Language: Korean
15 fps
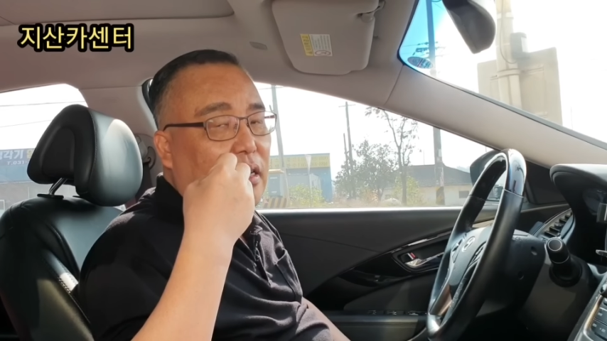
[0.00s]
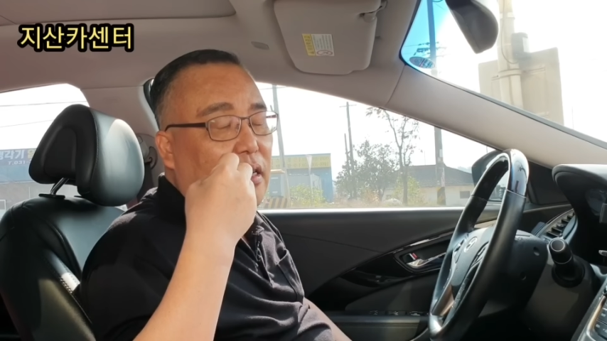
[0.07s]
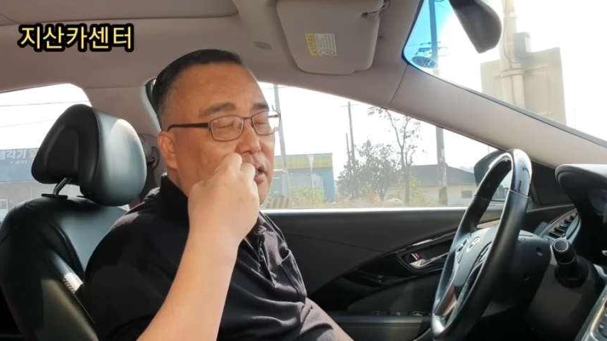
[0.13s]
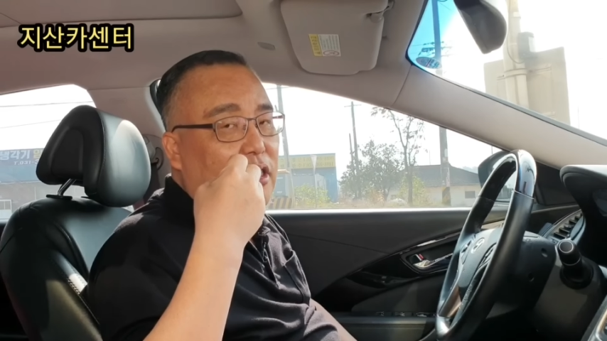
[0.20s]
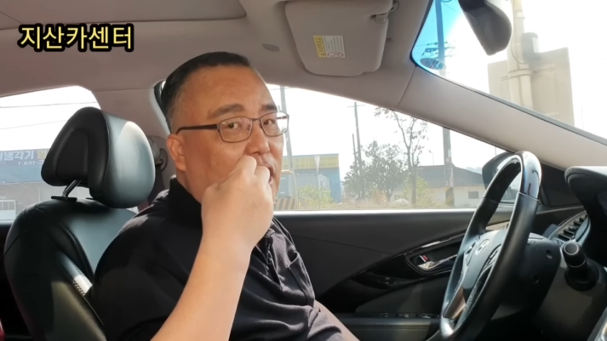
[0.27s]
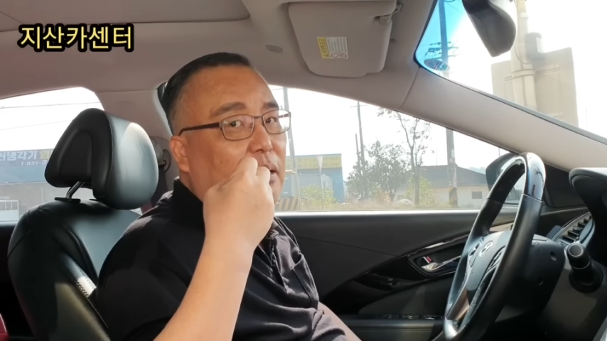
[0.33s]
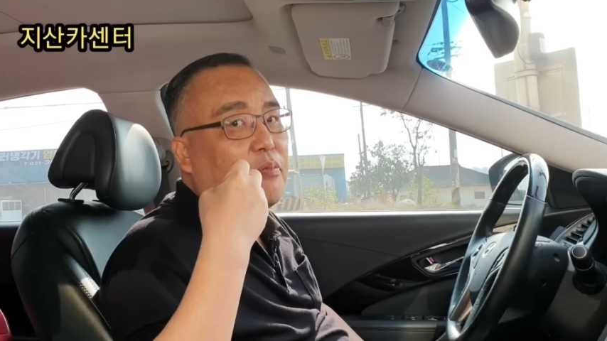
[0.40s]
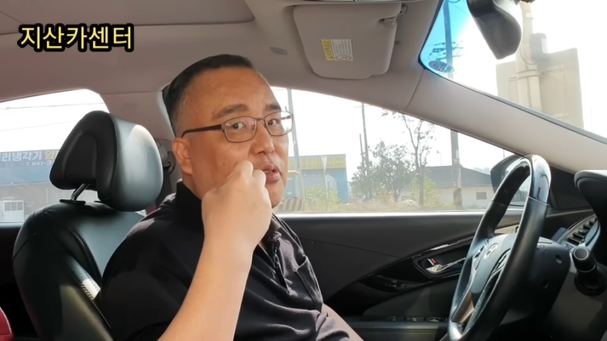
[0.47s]

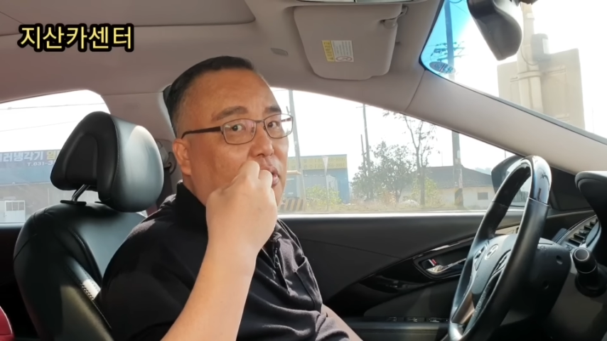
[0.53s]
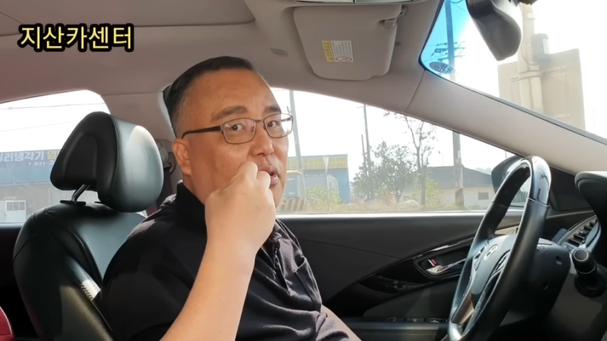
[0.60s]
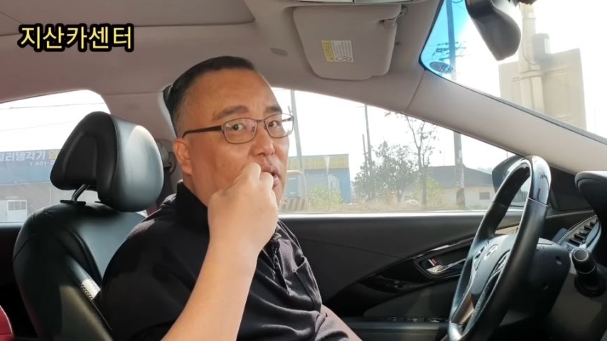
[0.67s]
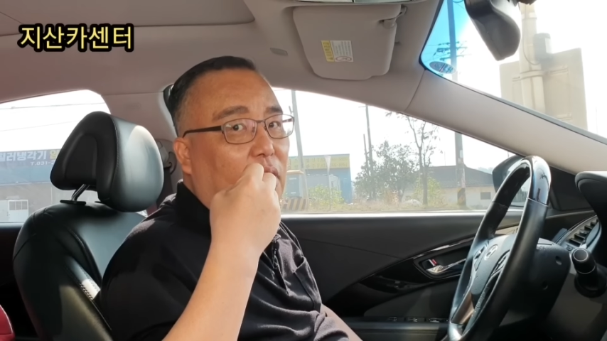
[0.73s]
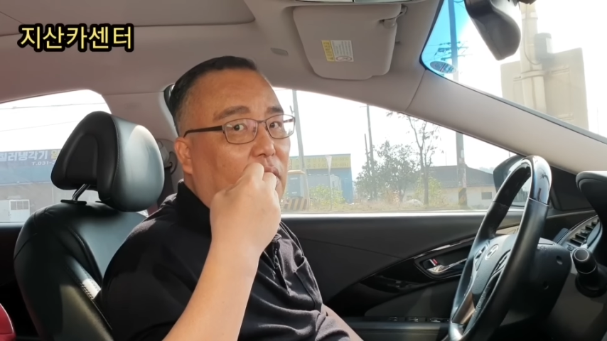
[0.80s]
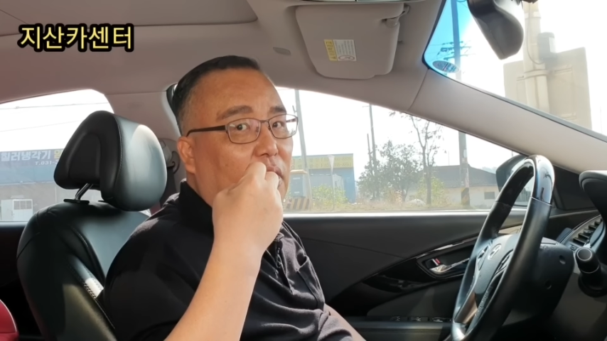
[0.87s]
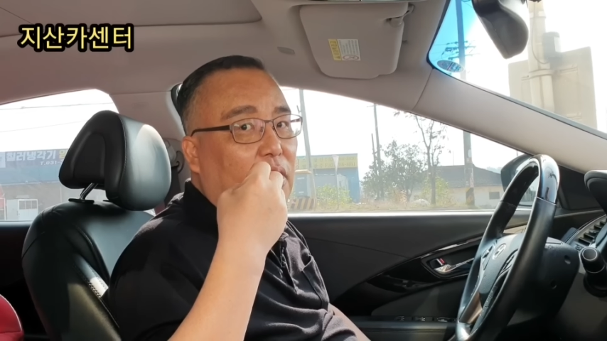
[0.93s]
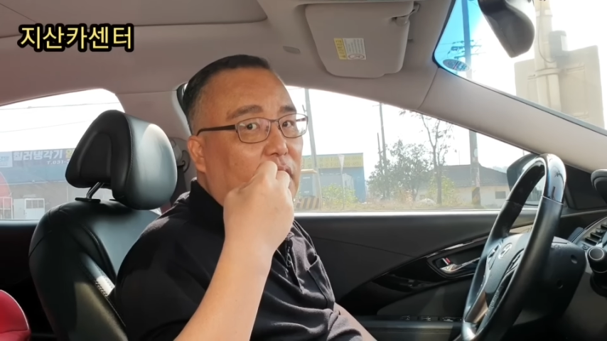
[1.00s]

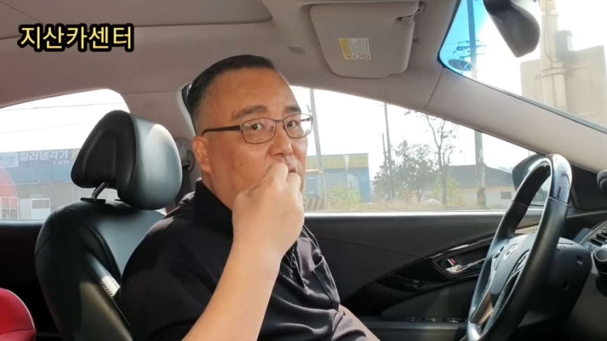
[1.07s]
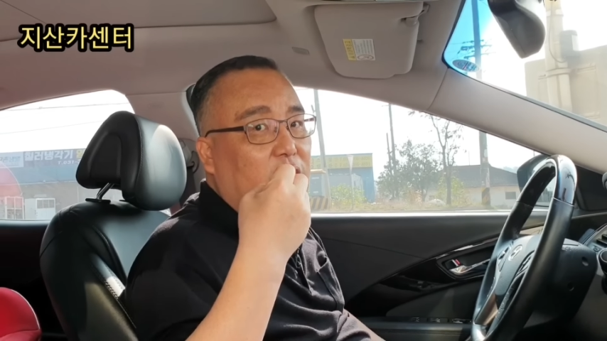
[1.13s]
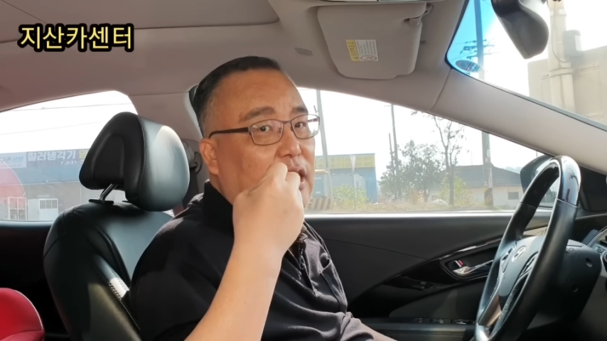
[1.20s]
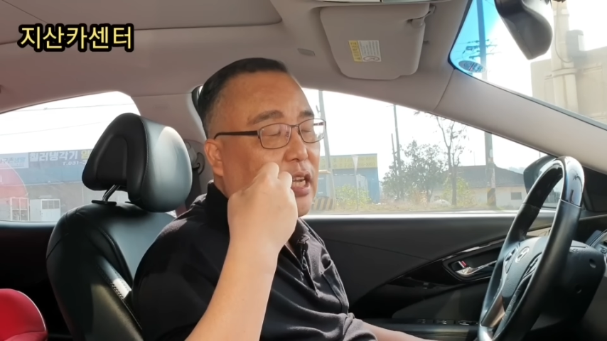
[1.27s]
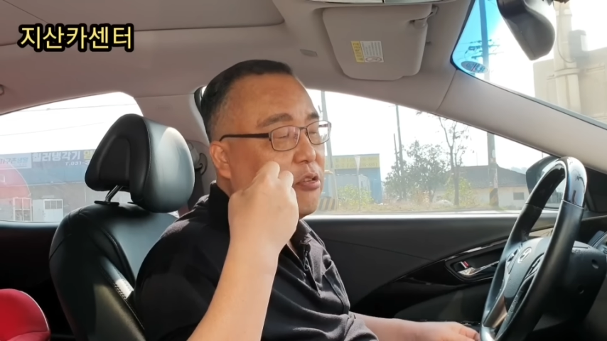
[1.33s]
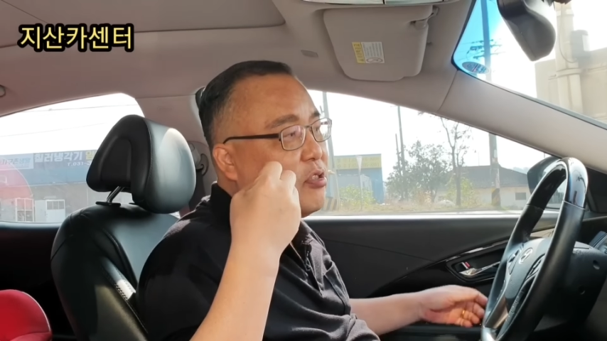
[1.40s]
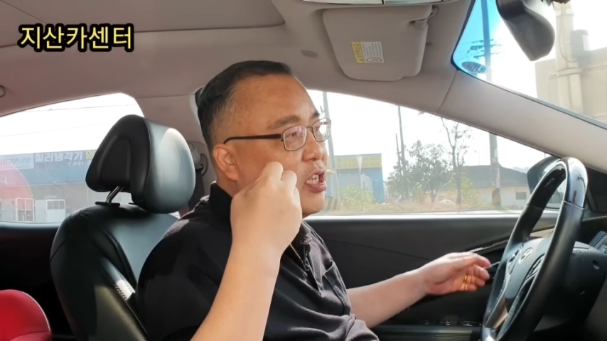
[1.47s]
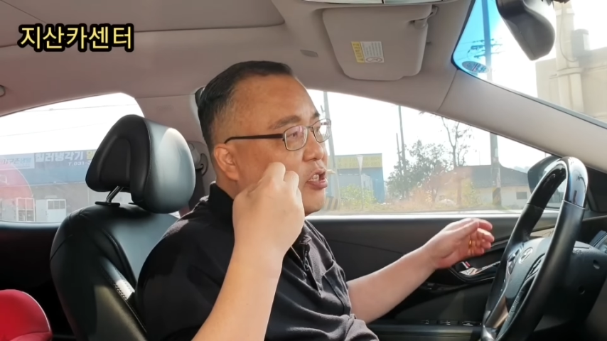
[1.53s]
샵으로 그러니까
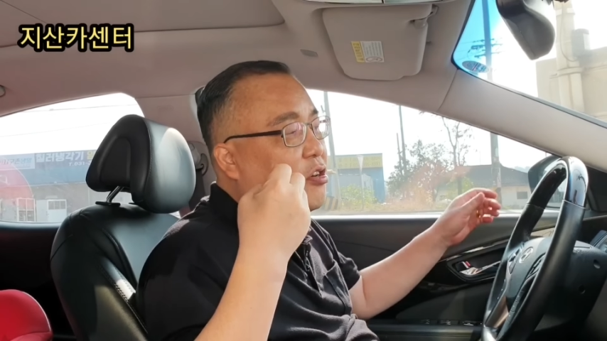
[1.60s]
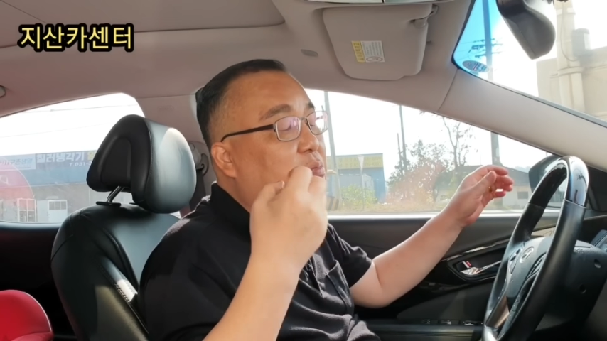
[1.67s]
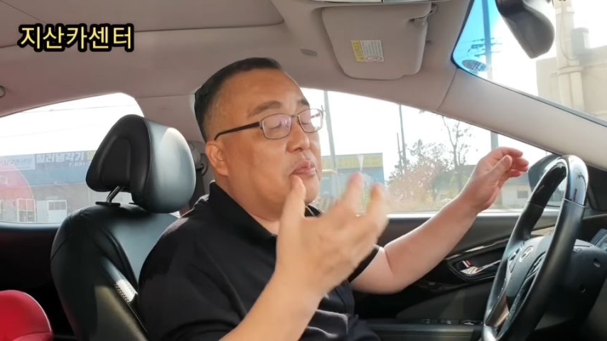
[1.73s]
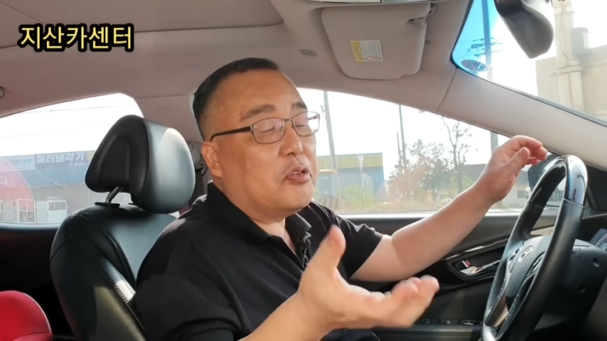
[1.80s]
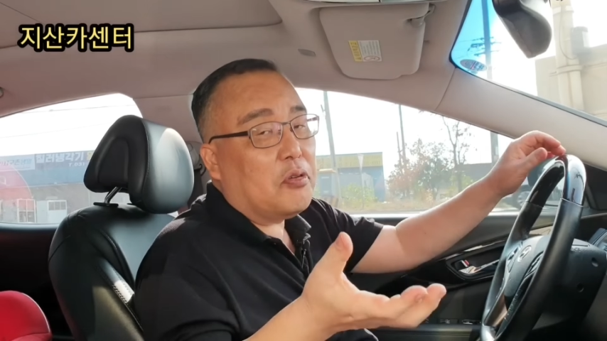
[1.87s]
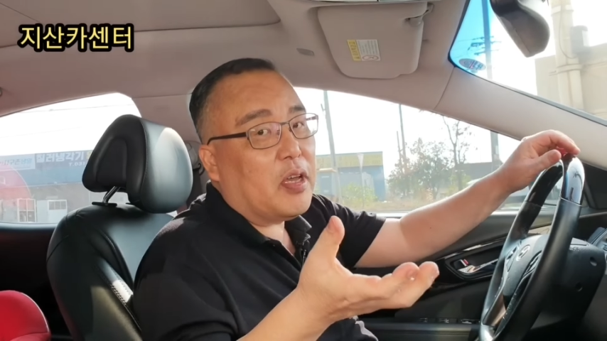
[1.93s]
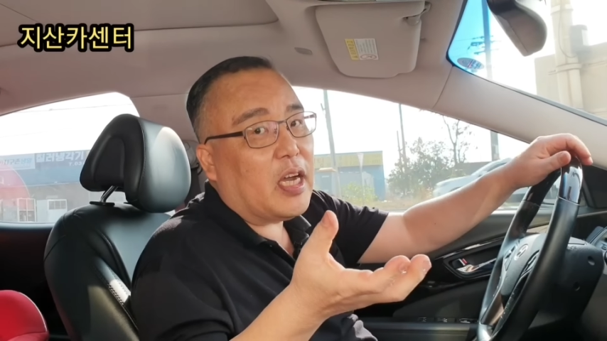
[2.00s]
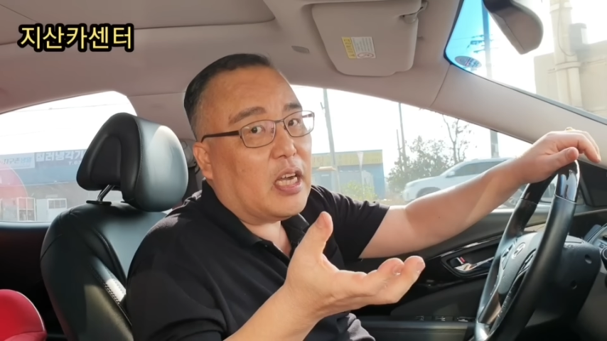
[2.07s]
자동차
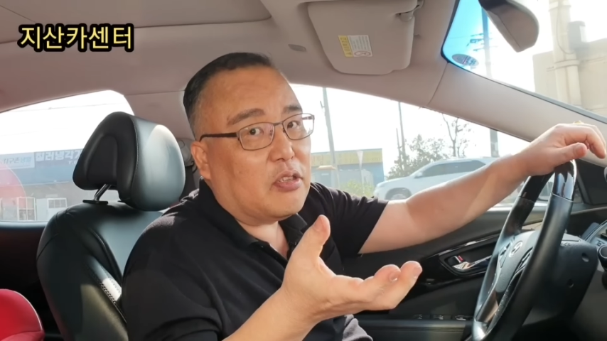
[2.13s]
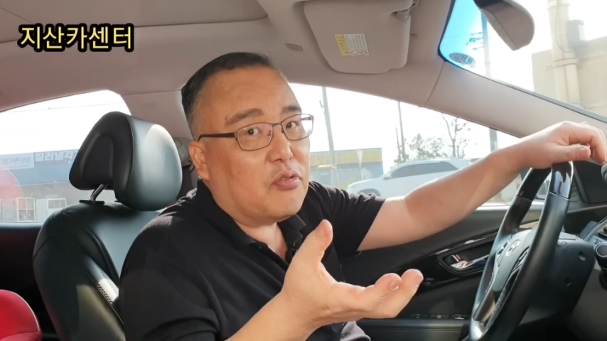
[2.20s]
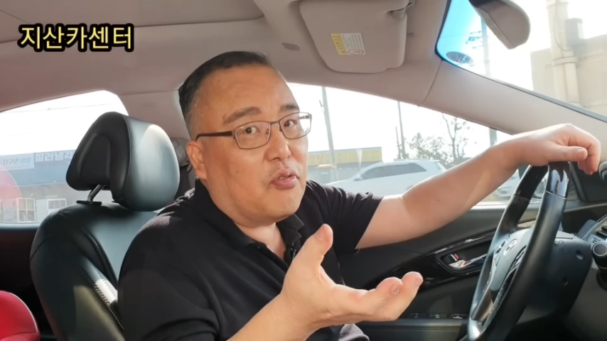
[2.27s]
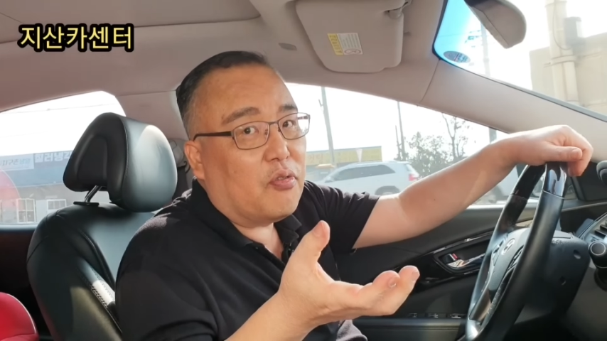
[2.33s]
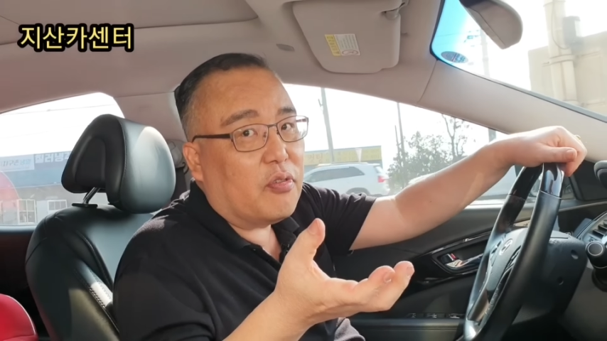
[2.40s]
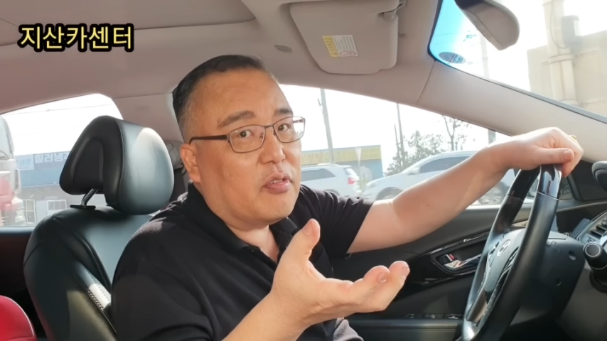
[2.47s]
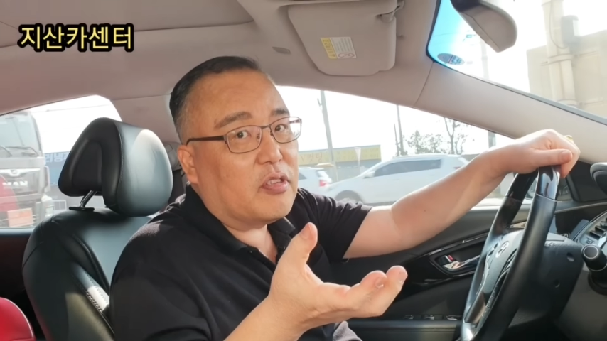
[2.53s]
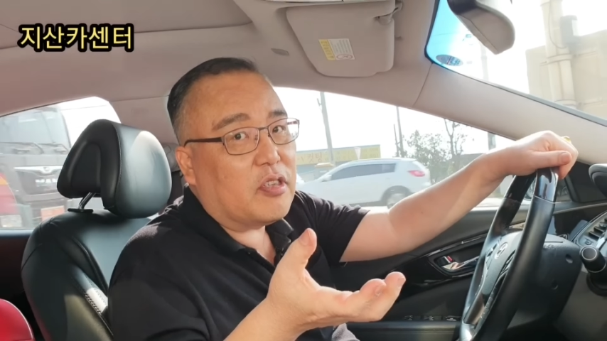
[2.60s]
정비소에
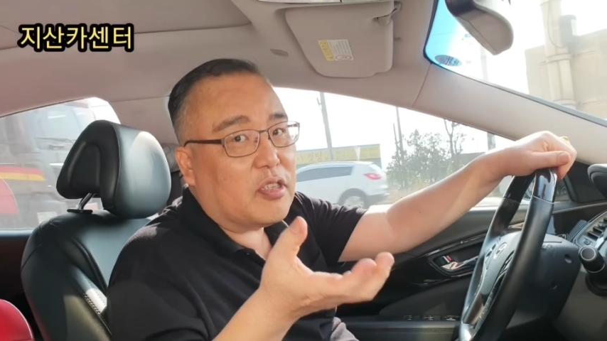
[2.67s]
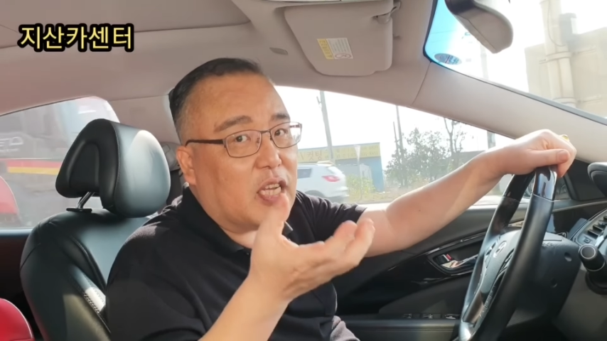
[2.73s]
가져오는 거죠